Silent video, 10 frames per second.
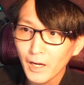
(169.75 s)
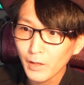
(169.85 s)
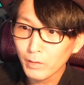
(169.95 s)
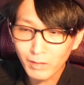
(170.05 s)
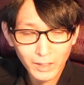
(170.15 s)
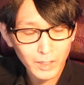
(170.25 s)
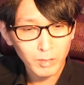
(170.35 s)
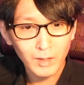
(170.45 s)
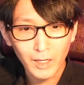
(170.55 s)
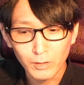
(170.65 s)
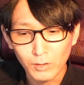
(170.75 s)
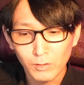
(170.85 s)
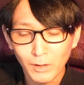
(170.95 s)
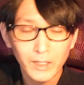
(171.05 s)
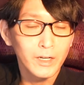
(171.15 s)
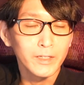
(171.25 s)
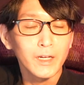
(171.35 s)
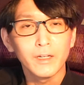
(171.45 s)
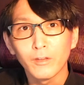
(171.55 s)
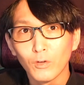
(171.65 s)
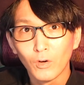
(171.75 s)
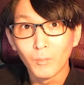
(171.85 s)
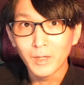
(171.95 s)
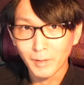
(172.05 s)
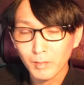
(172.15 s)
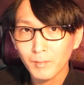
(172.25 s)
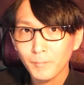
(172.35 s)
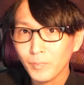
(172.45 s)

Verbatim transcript: あの全員が使えるわけではないかなと思います。